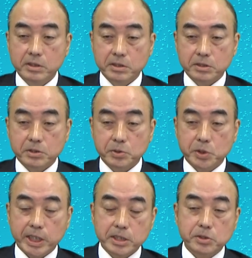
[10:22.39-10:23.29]
出
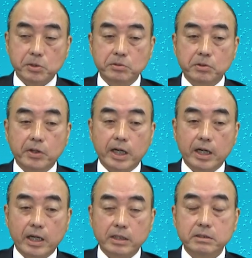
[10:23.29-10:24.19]
産直後か
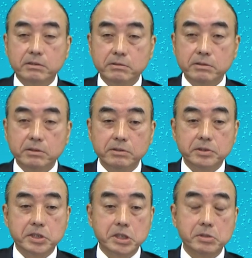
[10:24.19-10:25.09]
らぐんぐ
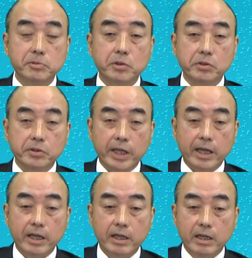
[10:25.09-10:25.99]
ん縮むこと
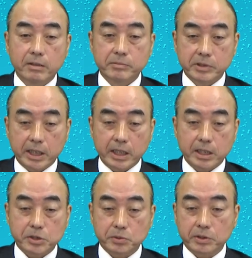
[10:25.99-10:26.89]
で無駄
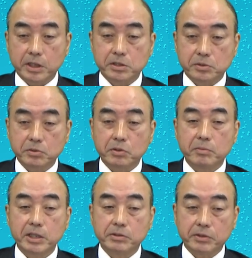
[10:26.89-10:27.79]
な出血を止
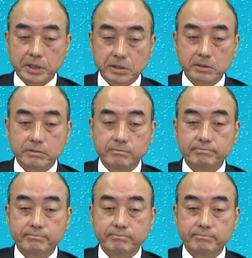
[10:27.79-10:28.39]
めるのです。